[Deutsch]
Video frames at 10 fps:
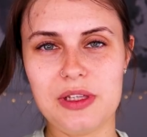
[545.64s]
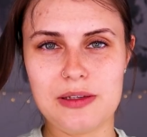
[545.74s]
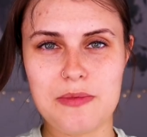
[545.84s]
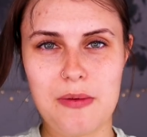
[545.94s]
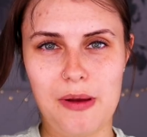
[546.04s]
damit
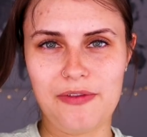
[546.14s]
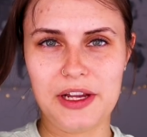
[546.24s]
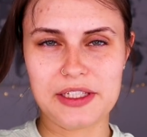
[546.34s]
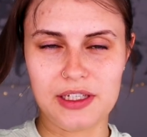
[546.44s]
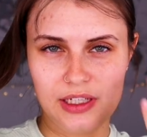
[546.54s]
sie mir beim
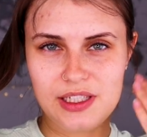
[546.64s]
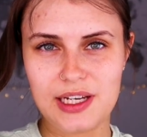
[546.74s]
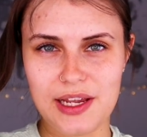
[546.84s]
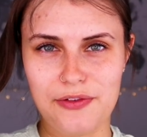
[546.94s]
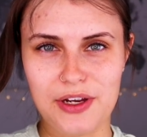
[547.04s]
Flechten nicht
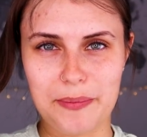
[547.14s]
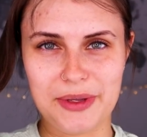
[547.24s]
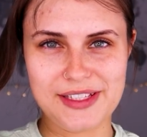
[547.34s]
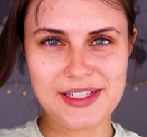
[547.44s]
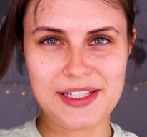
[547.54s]
gleich wieder im
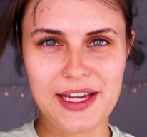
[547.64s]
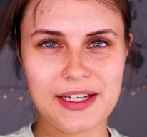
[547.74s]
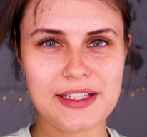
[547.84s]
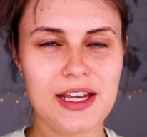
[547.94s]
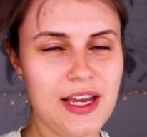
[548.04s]
Gesicht
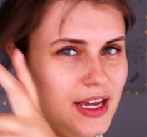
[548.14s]
hängt.